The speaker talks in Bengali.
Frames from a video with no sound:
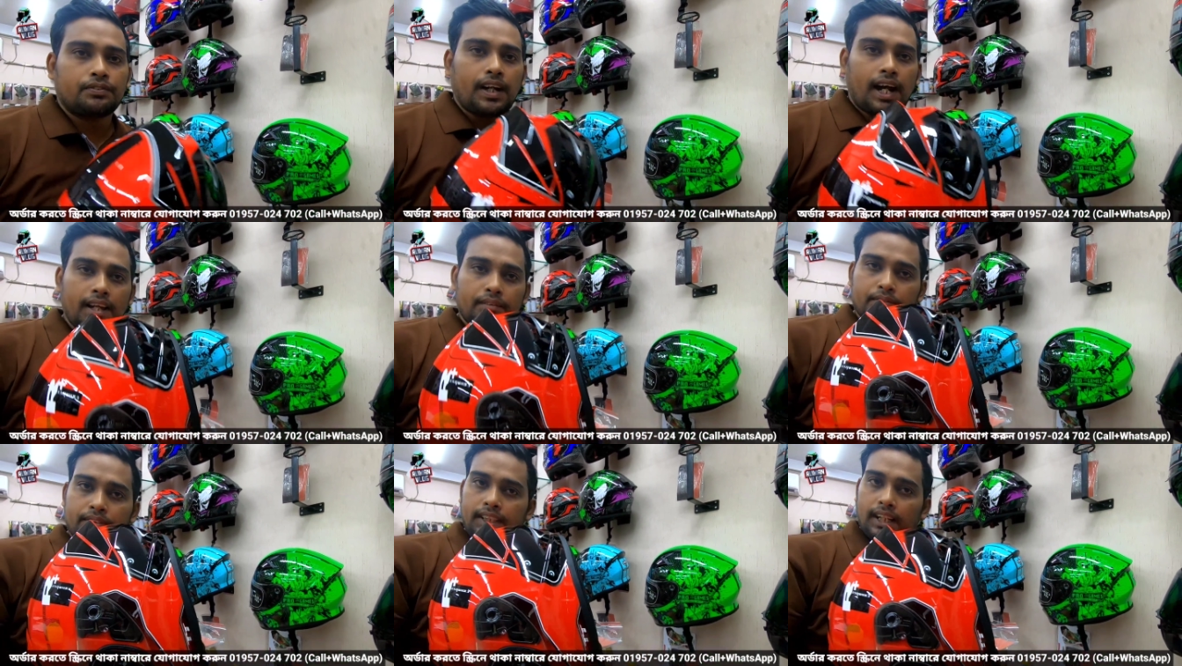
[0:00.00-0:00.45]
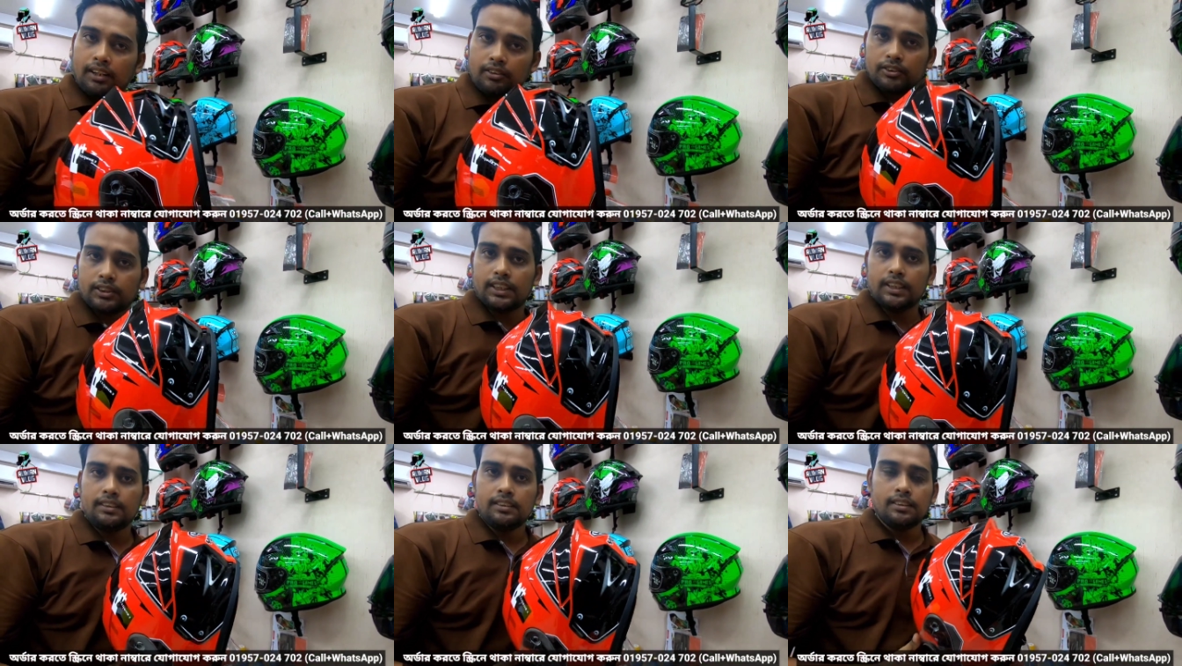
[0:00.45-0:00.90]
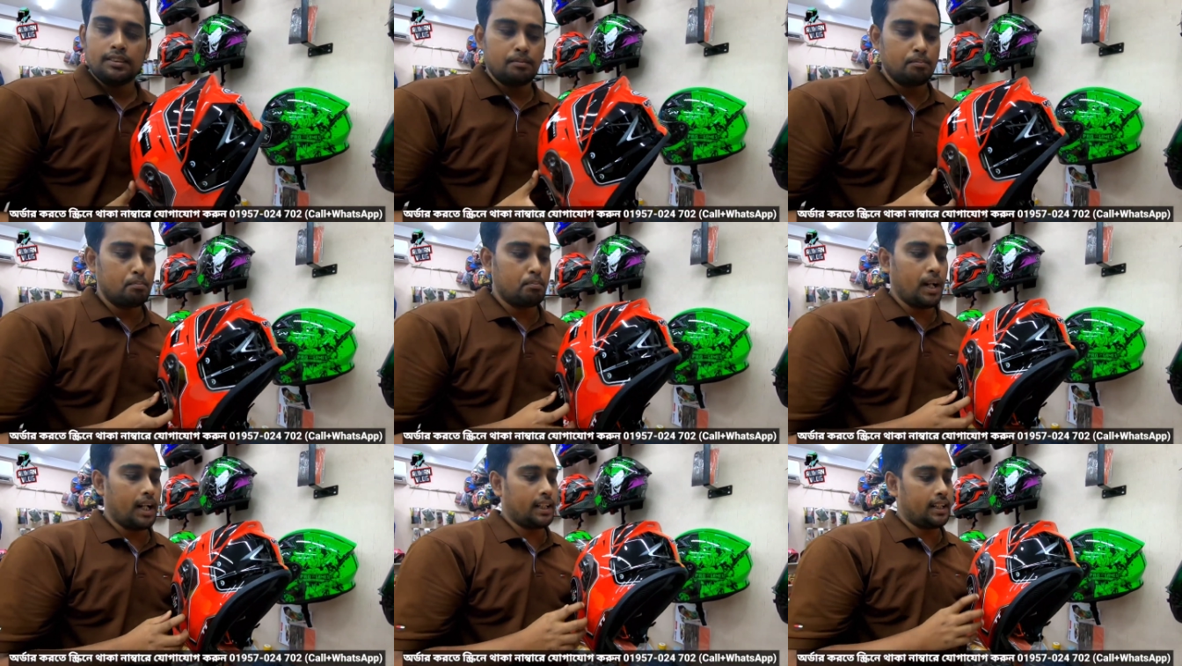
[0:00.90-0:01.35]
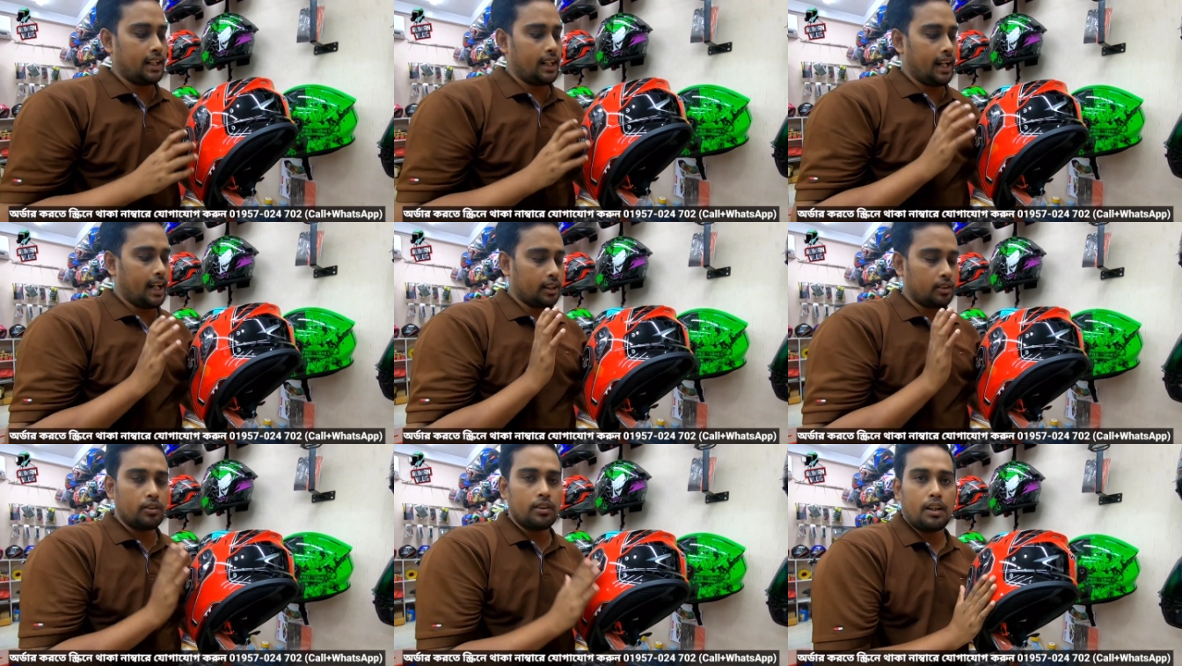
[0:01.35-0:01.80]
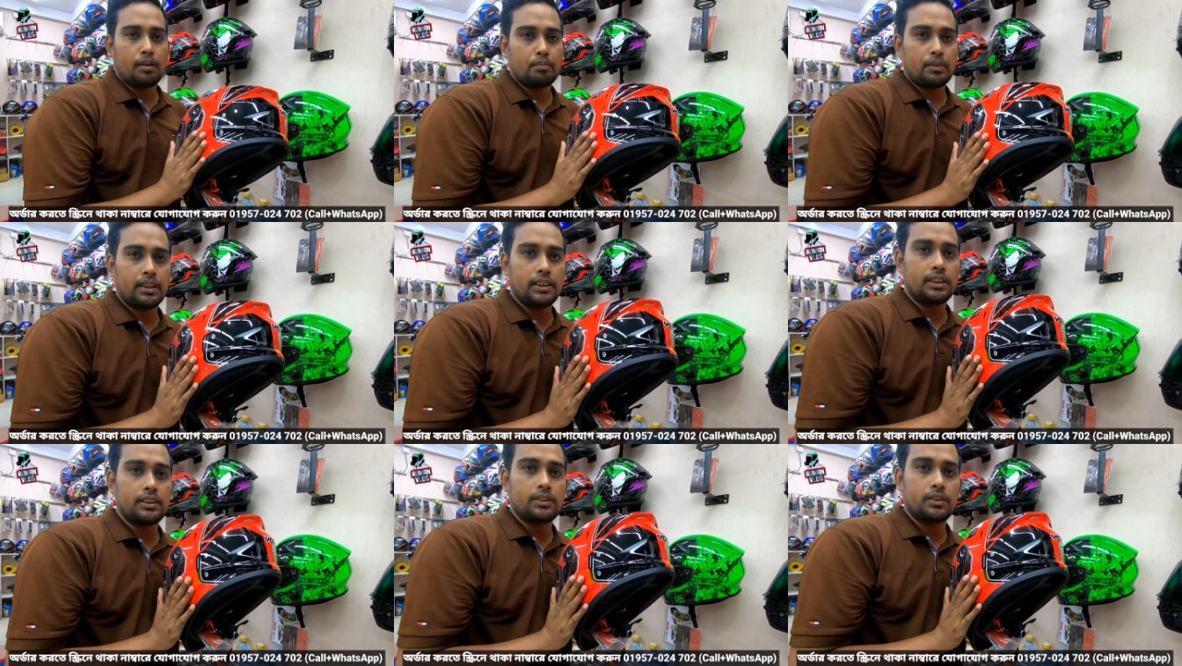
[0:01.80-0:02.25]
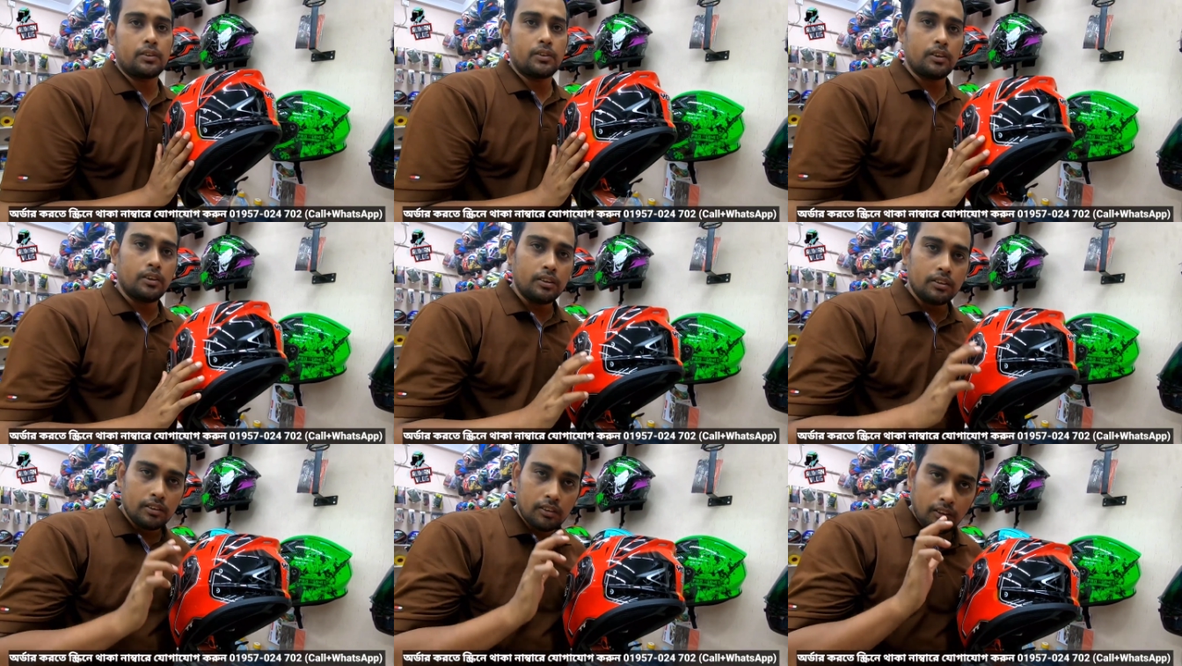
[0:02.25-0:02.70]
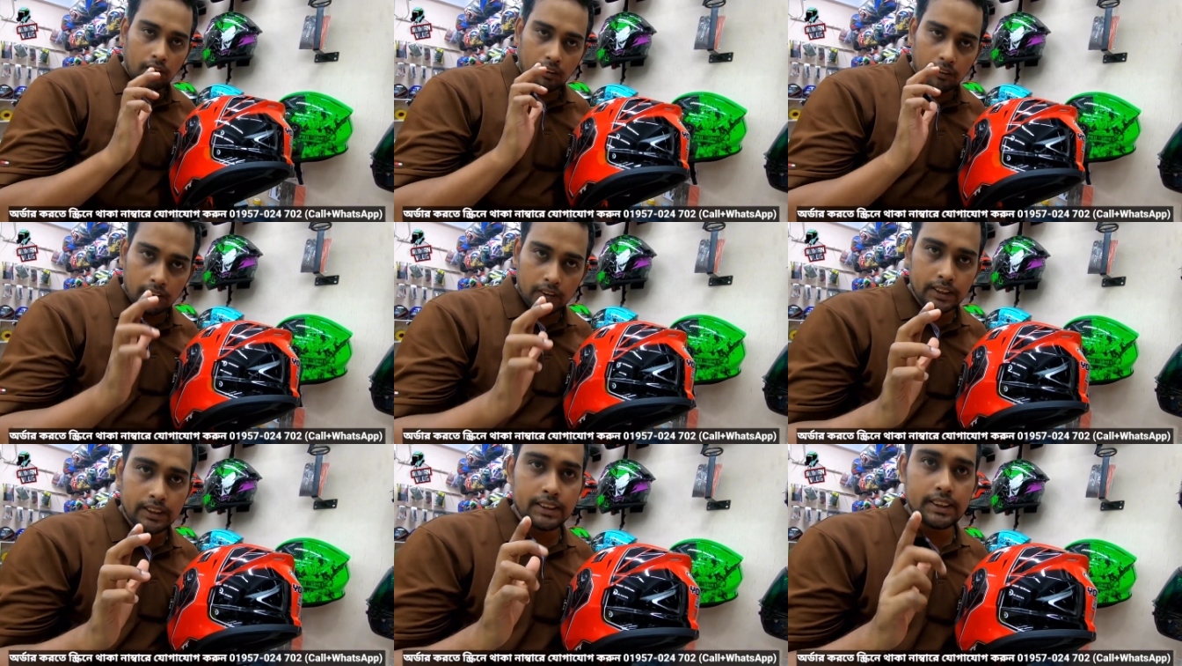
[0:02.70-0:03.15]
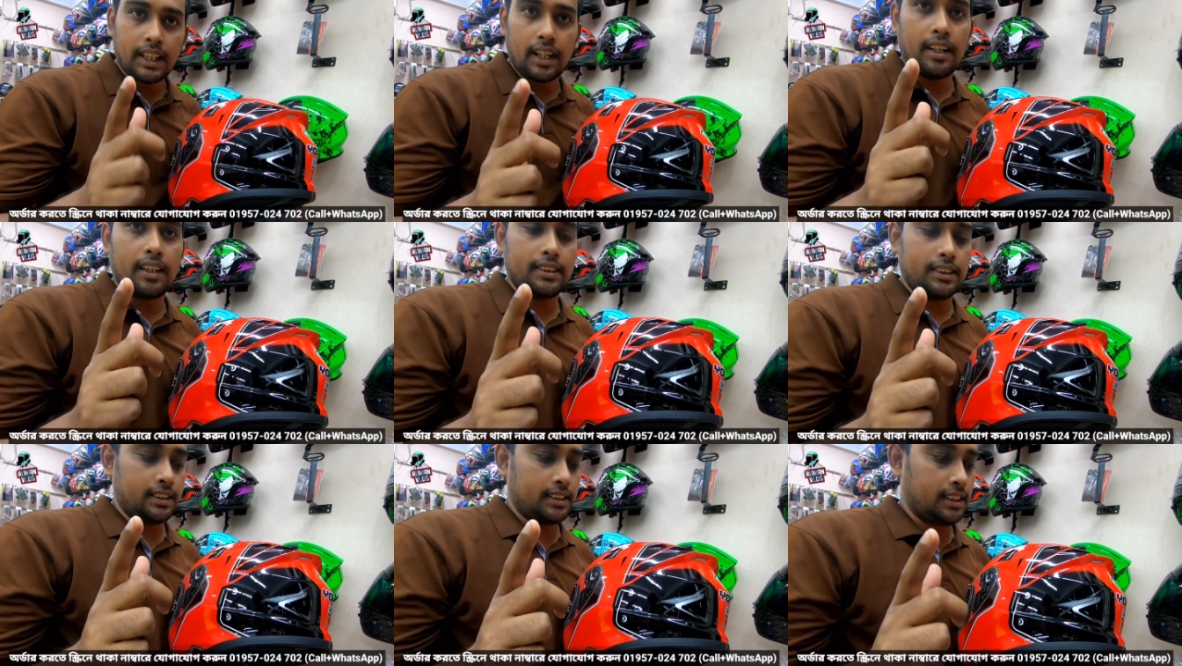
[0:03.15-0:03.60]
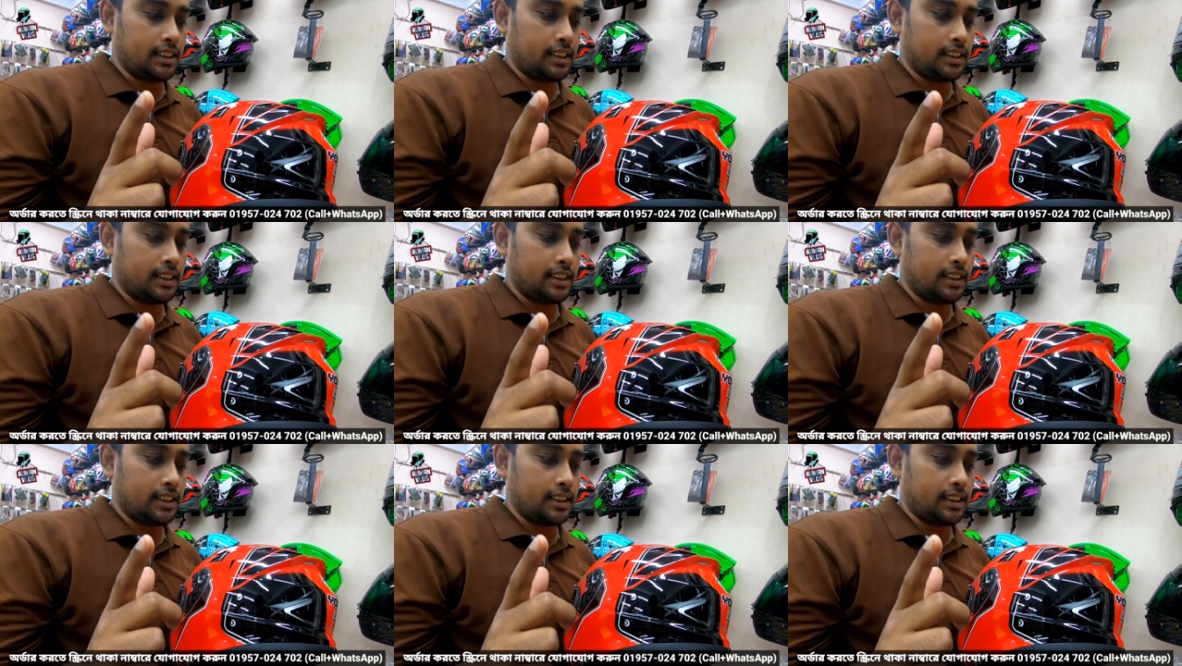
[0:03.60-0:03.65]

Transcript: ফাইভ থাউজেন্ড বাট এখন আপনাদের জন্য অনলি চার হাজার